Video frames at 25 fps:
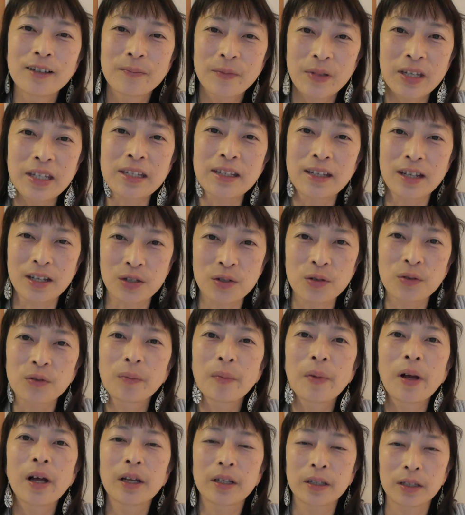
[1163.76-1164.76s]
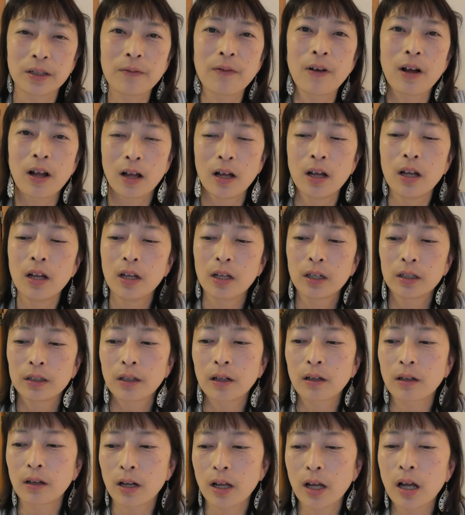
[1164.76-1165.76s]
ビジネスの場合には
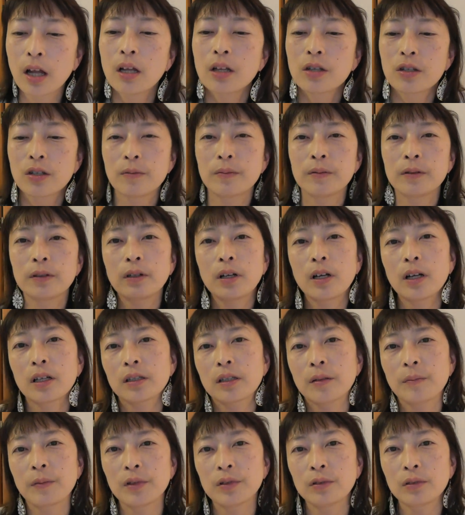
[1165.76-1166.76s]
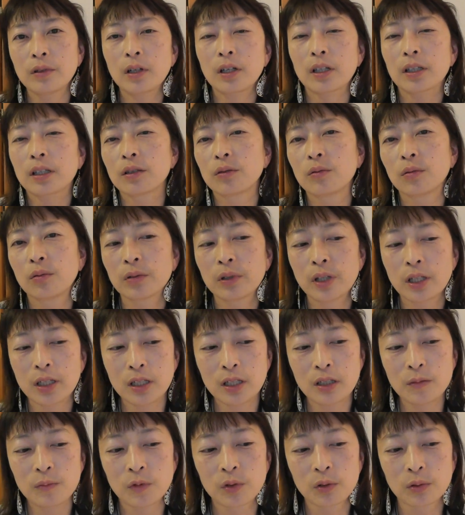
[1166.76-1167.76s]
だから自分が頭の中でどんな
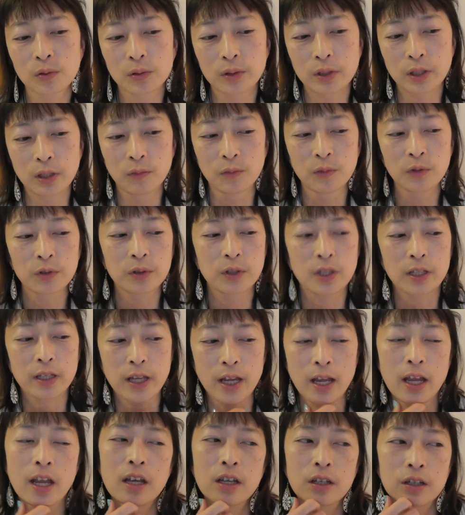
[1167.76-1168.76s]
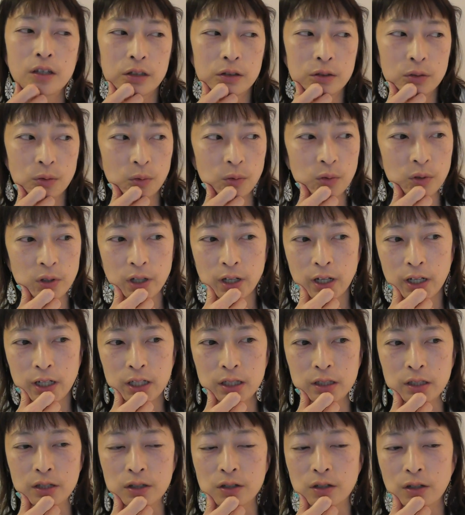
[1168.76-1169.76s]
にいいものって思っててきっとこれが
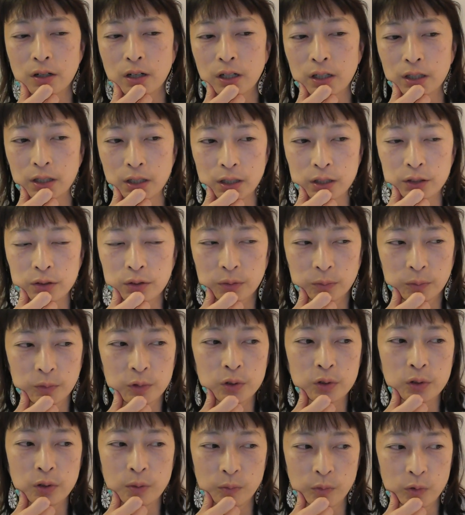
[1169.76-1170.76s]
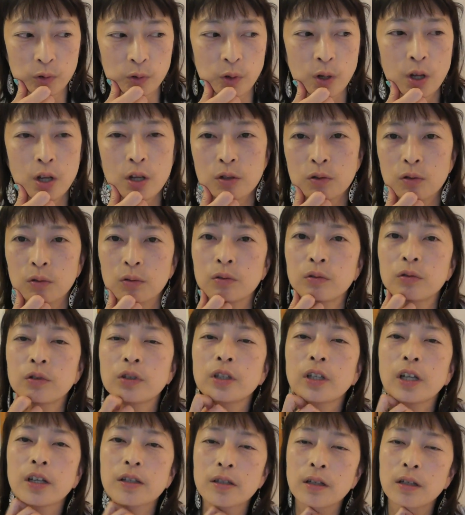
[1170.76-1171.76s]
いいに違いないと思っても外
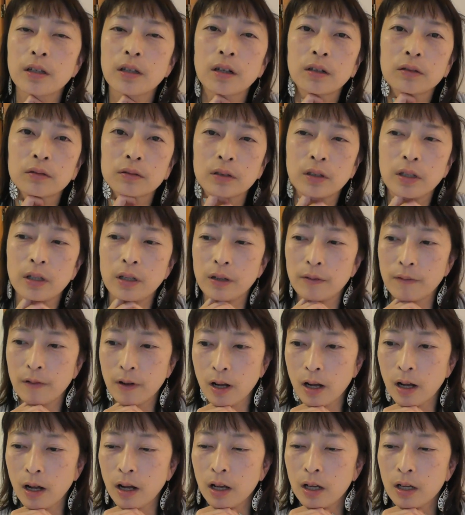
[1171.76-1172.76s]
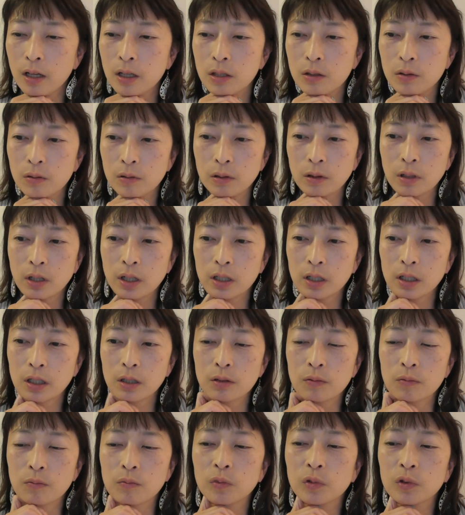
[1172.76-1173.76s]
に出さなくてはそれがい
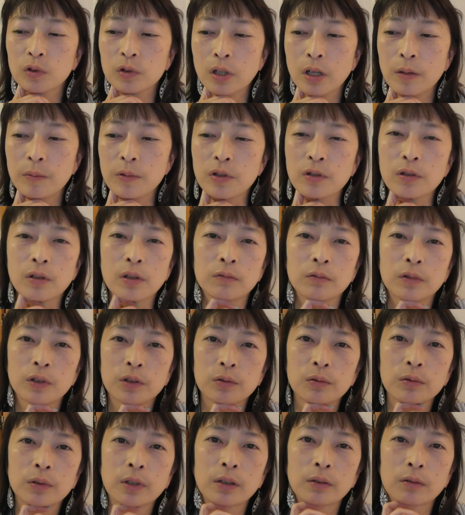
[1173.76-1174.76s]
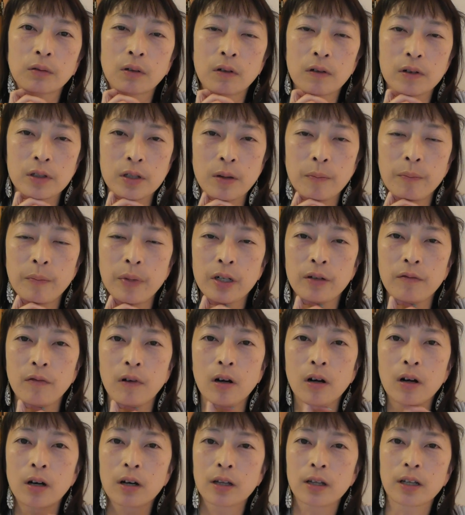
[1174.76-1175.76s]
いサービスなのかどうなのかはさっぱり
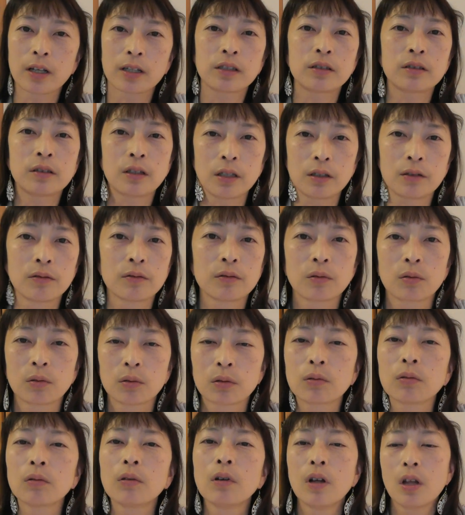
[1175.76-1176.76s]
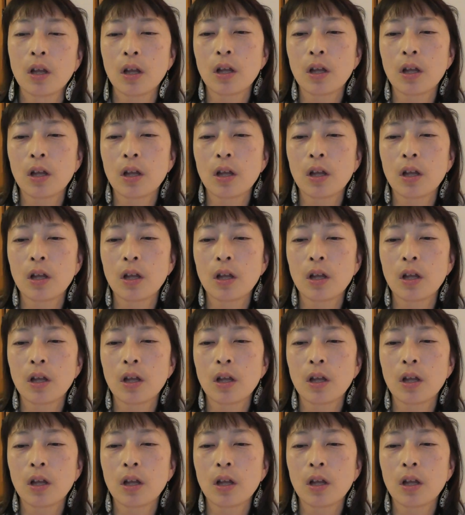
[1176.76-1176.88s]
わからないっていうこと